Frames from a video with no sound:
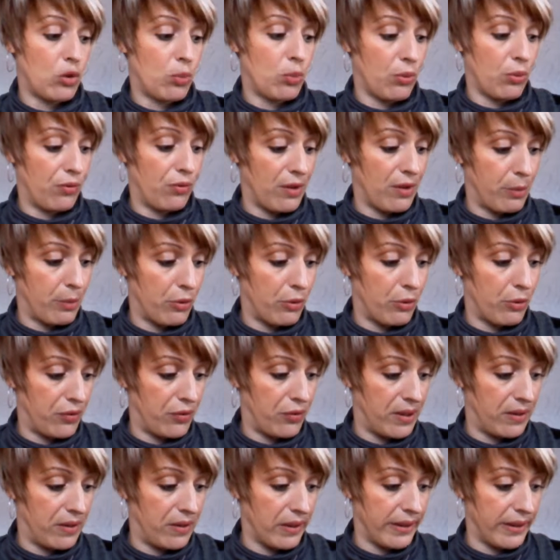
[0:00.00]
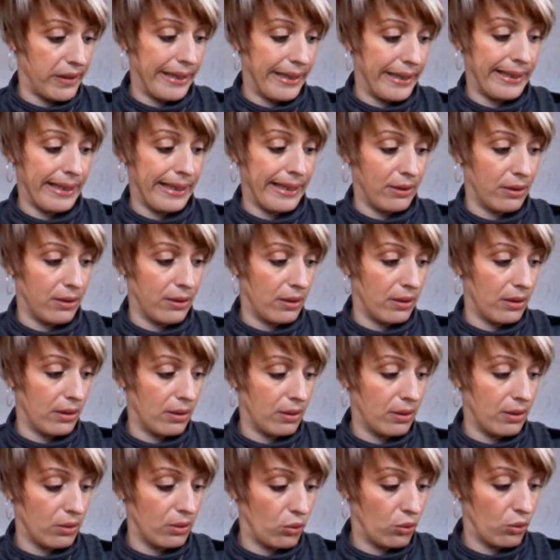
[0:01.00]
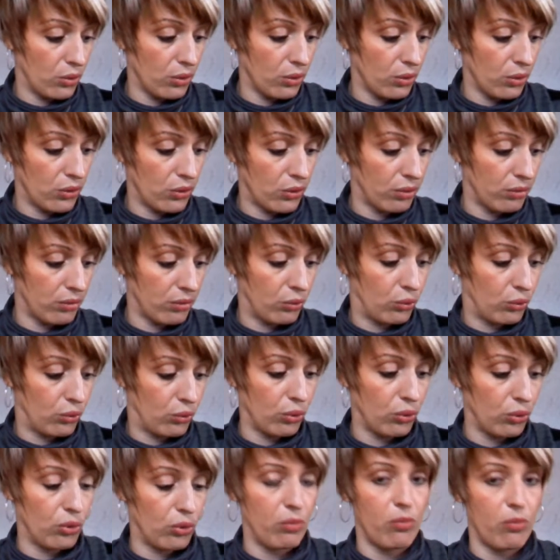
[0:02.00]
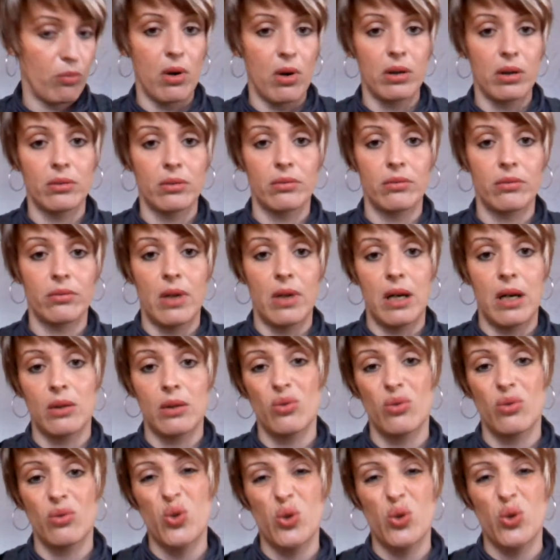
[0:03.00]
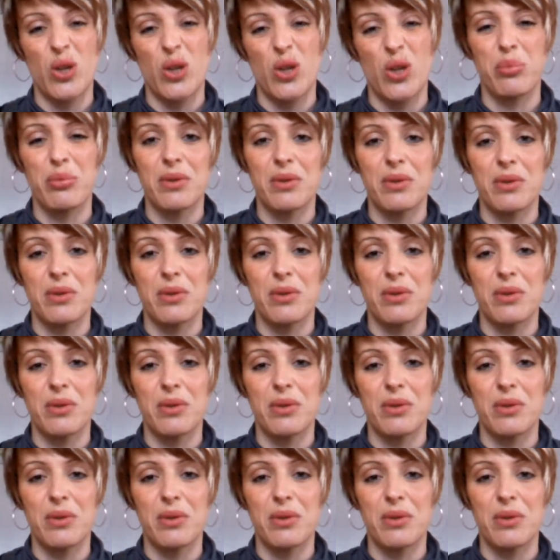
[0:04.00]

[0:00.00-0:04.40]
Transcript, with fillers: je sais pas si je peux en faire profiter quelqu'un d'autre autour de moi. Donc, voilà.